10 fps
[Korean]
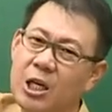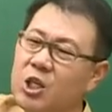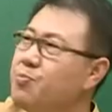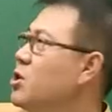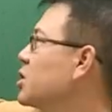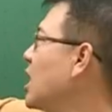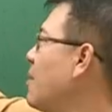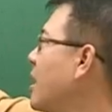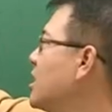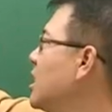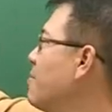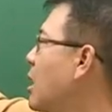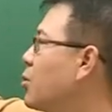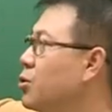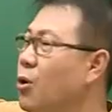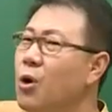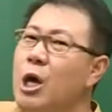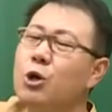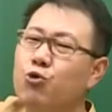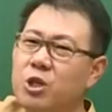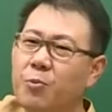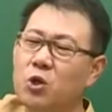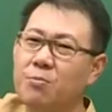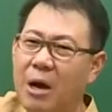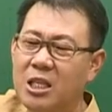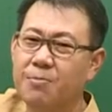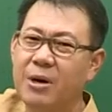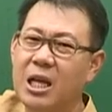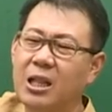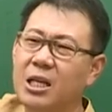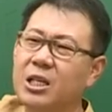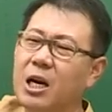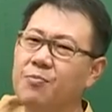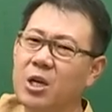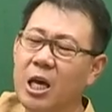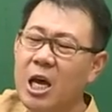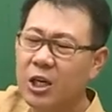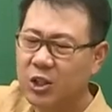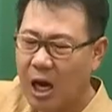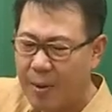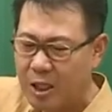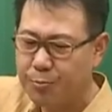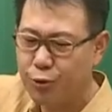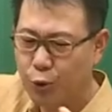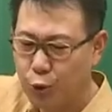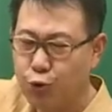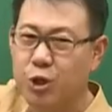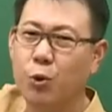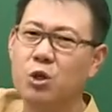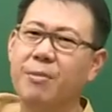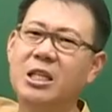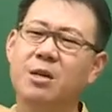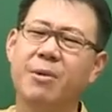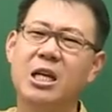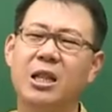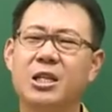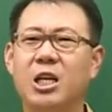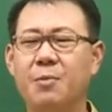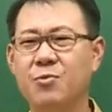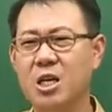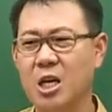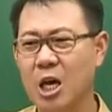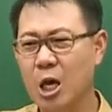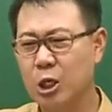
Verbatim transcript: 심지어 400제 맞고도 95점 만점 받았다는 사람들이 400제 풀고도 95점 만점 받았다는 사람들이